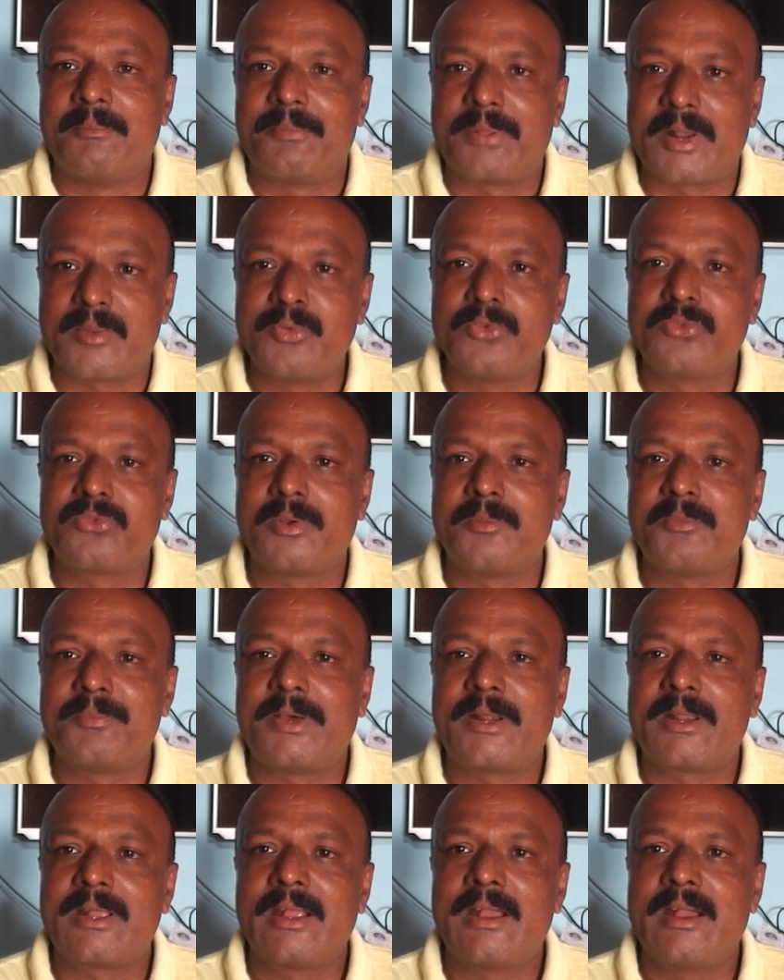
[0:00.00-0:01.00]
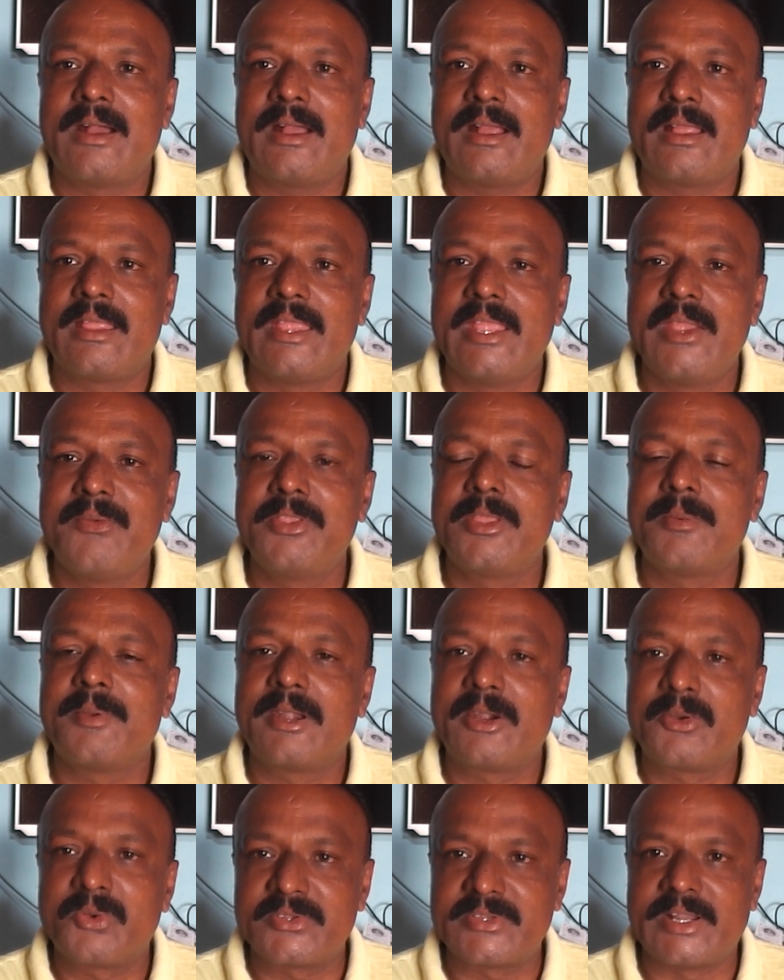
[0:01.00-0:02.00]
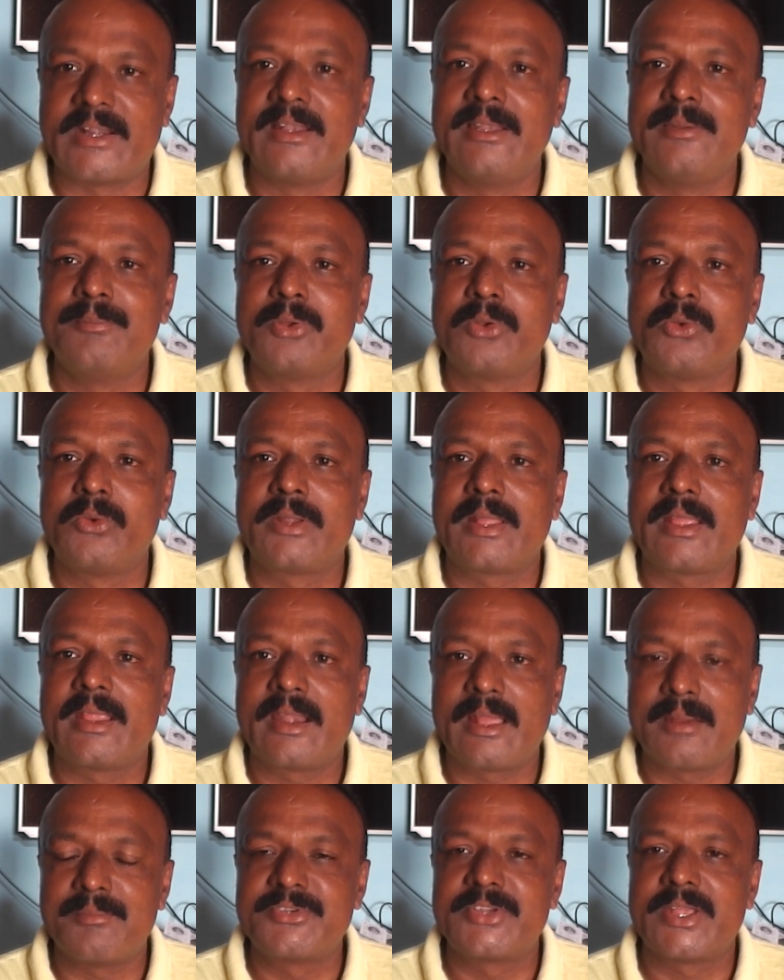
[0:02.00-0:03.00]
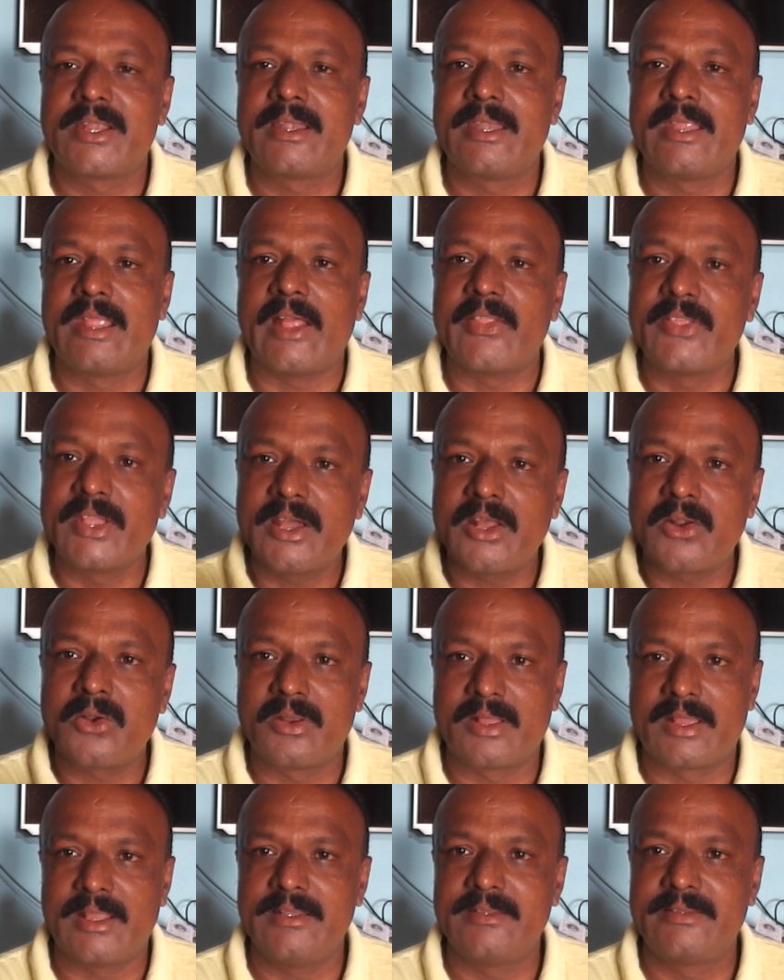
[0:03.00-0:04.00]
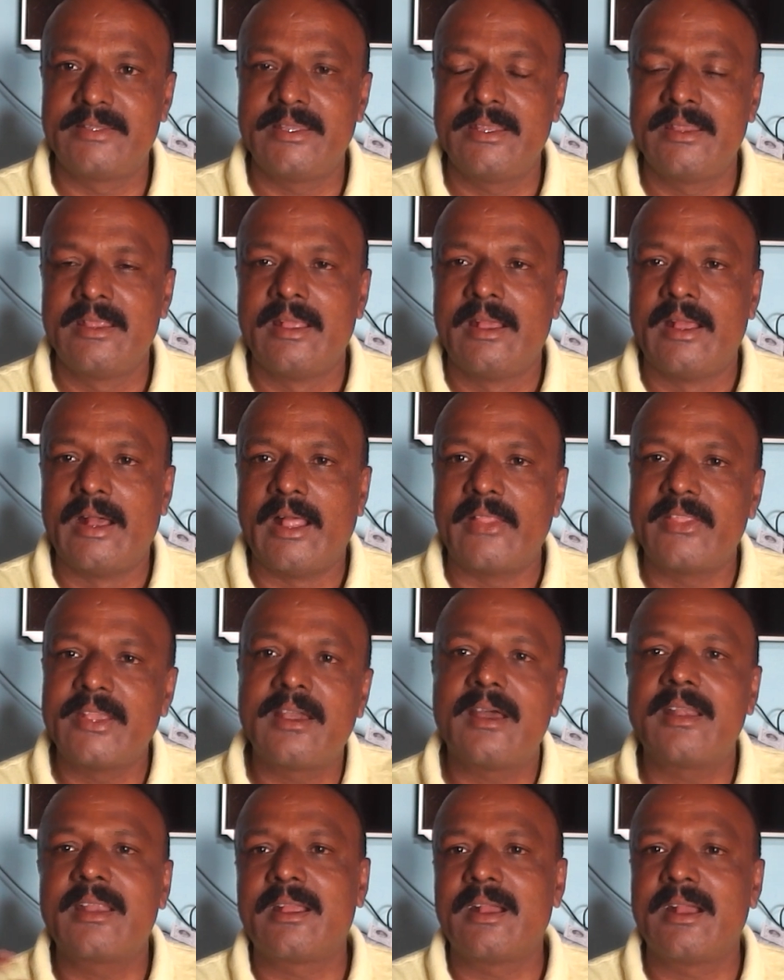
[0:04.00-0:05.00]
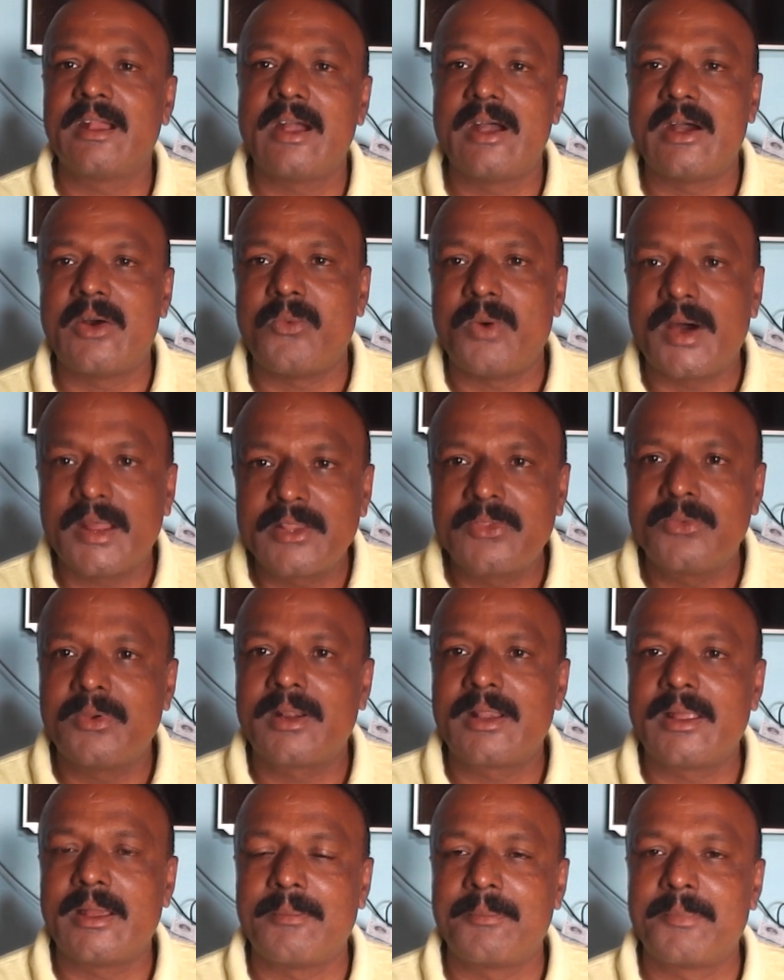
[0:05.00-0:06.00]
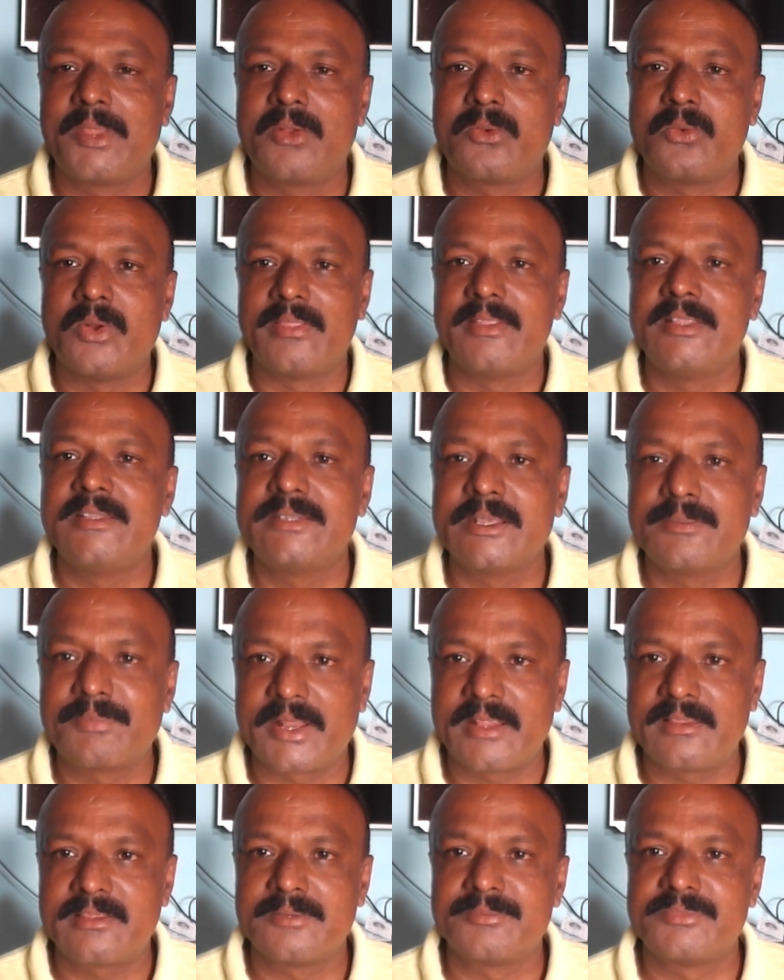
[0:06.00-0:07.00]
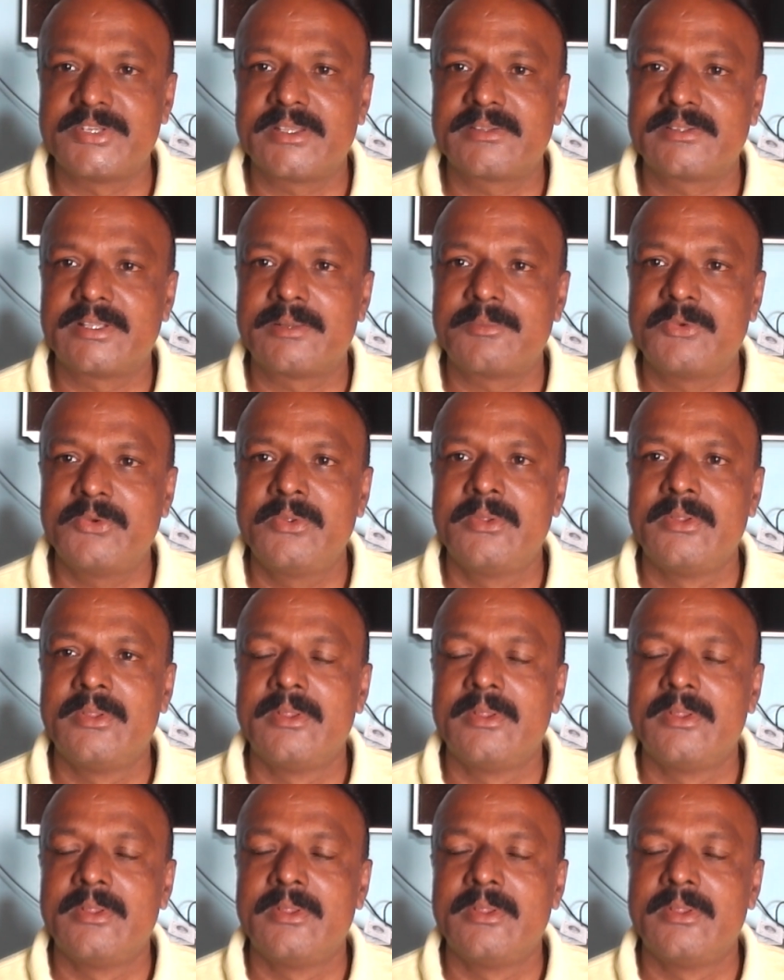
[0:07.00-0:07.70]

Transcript: ప్రభుత్వం పరంగా ఏ విధమైనటువంటి సడలింపులు ఉంటాయనే అంశాన్ని అధికారులను కలిసి అధికారికంగా వారి ద్వారా మీకు అందించే ప్రయత్నం చేస్తాము